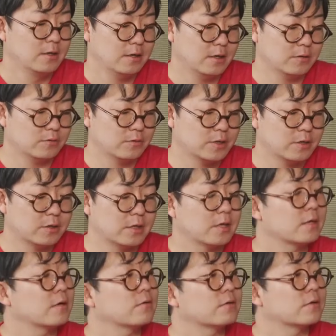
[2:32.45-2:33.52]
あの同じ
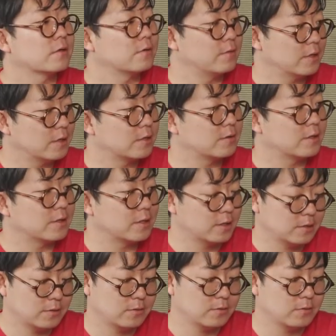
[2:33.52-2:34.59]
経験をしているわけではな
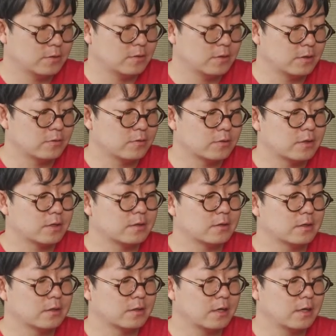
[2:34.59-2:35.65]
いっていうふうに、あのおっしゃっ
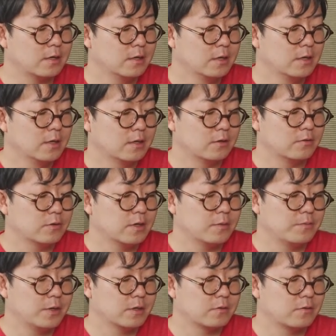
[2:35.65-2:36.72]
てたように
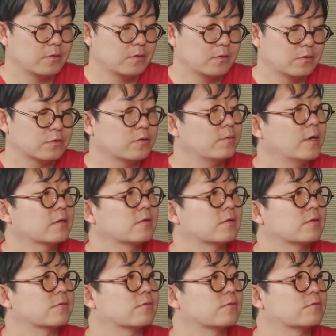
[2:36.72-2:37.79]
やっぱりこう言葉に
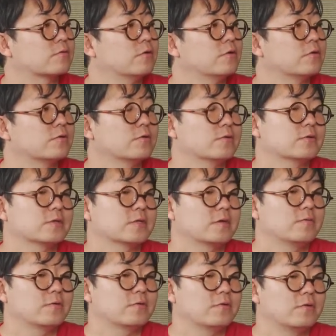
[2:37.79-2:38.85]
するとどうし
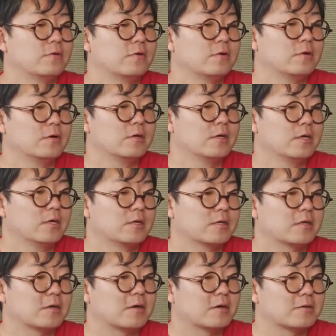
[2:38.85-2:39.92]
てもこう
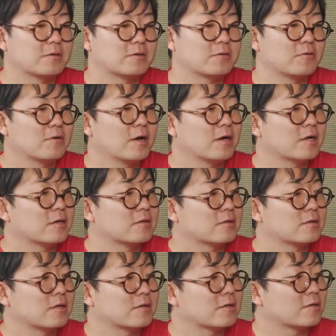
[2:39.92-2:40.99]
何か逃れ
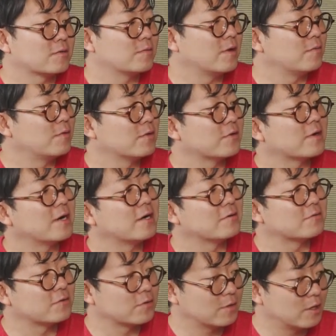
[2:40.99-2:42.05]
出てしまうものがあ
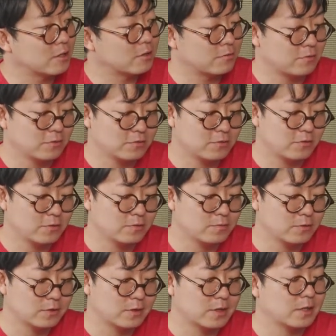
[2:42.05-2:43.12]
るというかそこのこう
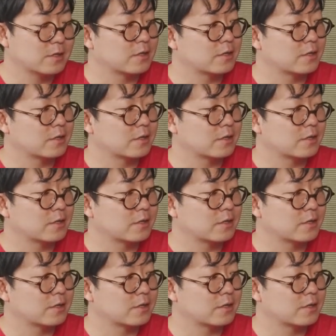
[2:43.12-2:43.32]
難し